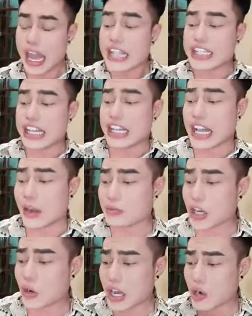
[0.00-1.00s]
chị ông
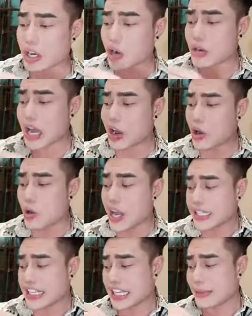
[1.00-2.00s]
nâu nâu nâu nâu
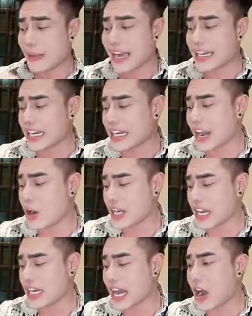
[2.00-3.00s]
chị bãi đi đâu
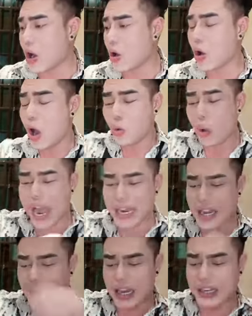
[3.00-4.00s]
đi đâu qua
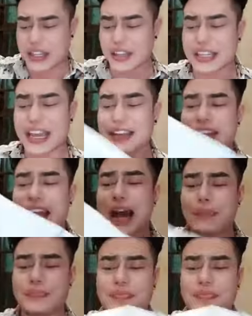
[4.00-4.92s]
nờ những cánh thăm